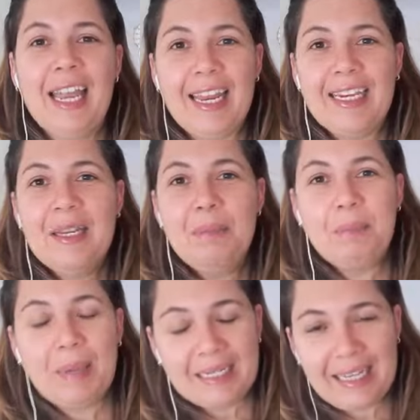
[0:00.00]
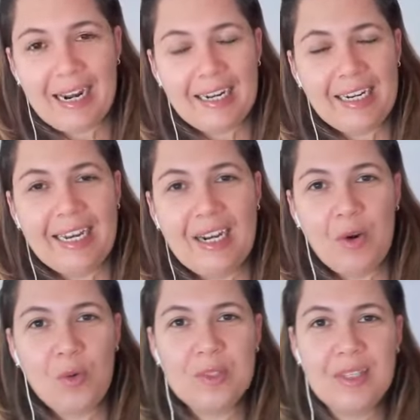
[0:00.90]
Ele para estar tá lá naquela
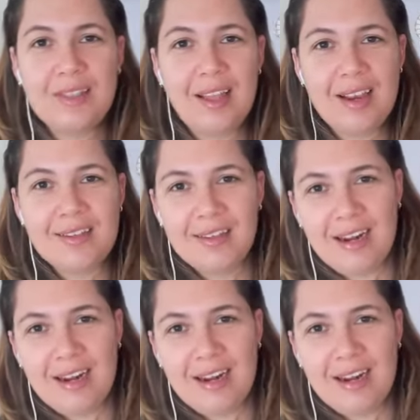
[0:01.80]
consistência,